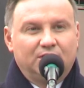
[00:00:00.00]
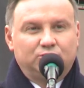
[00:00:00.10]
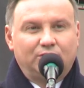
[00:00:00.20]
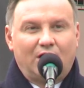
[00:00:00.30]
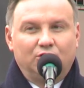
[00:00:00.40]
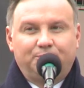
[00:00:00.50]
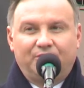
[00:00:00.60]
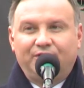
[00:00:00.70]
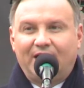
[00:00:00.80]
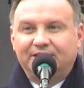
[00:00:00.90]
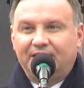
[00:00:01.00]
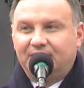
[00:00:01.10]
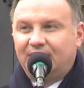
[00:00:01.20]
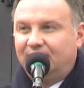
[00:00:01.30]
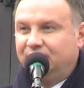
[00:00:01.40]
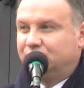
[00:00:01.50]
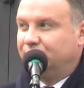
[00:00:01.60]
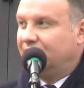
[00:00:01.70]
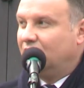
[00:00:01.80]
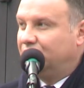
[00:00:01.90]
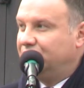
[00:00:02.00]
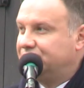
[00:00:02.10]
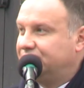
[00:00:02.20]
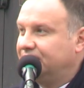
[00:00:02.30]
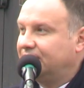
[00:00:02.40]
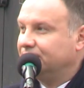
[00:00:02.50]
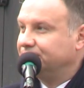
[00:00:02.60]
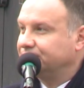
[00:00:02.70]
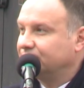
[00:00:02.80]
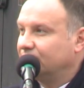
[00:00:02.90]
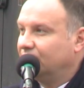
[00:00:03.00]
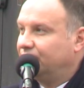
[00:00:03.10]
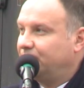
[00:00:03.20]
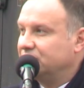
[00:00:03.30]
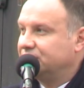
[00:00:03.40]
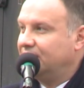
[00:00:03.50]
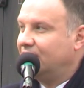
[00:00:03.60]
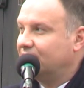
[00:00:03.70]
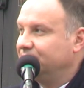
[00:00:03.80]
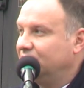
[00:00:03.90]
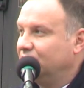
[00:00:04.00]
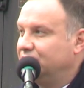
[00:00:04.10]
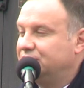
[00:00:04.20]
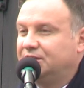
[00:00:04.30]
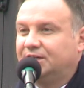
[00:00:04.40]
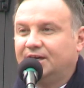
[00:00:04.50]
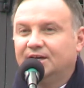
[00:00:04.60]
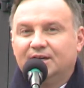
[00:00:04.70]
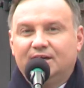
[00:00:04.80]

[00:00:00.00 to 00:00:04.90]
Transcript: która odpowiada i realizuje logistykę w polskiej armii, logistykę